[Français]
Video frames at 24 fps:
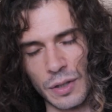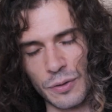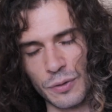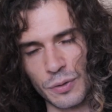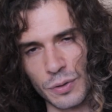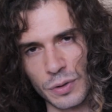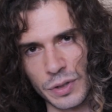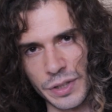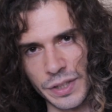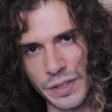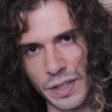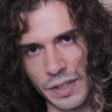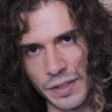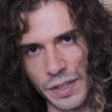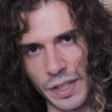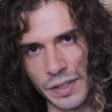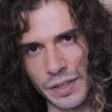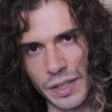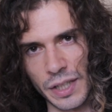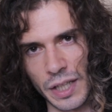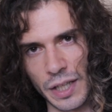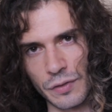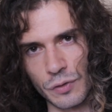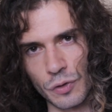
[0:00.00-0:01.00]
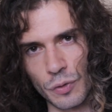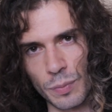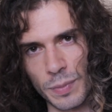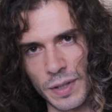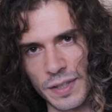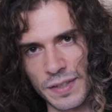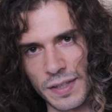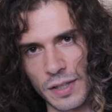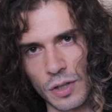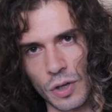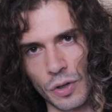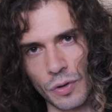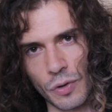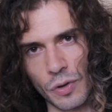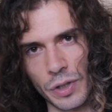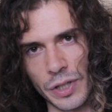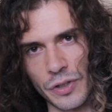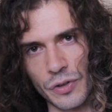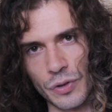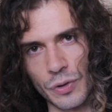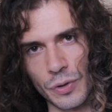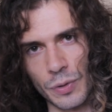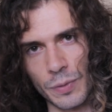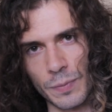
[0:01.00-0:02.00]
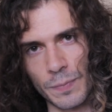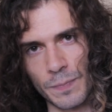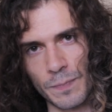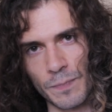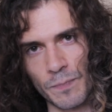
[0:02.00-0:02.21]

La folie d'un dernier rêve nous passe alors dans les yeux.